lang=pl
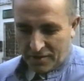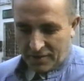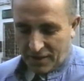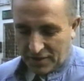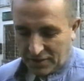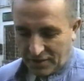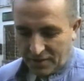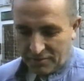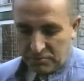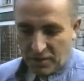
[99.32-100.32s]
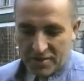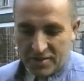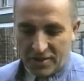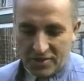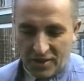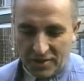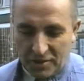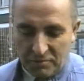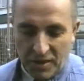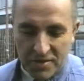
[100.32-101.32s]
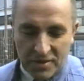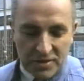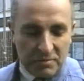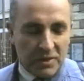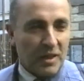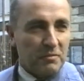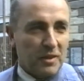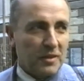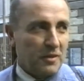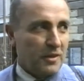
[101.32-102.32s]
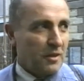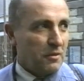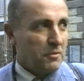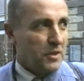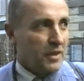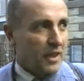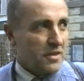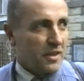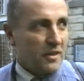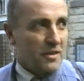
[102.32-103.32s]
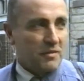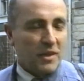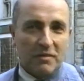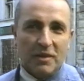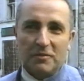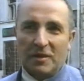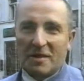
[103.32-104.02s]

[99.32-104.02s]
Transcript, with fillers: naszych władz naczelnych miasta, żeby tak była droga komunikacja, jak jest w tej chwili.